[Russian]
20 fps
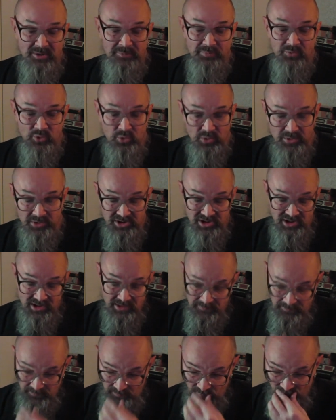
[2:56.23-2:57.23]
Ну,
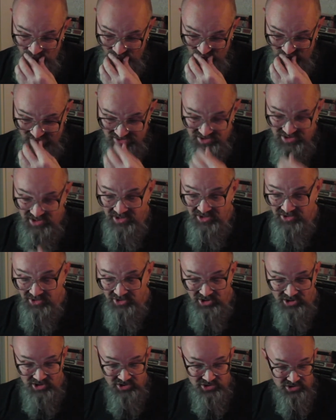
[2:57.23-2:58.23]
я надо сказать,
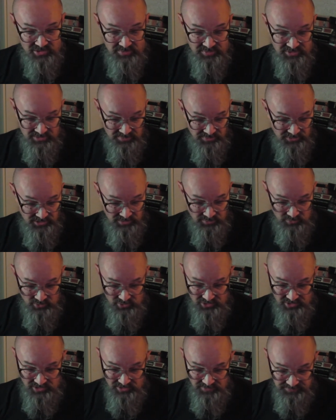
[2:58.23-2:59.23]
не ошибся, потому
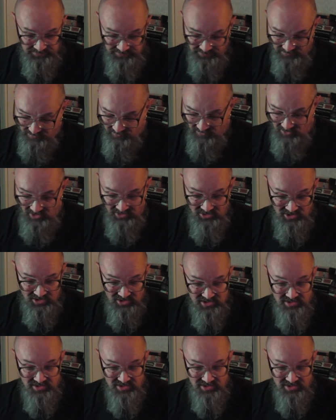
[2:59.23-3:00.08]
что Теньер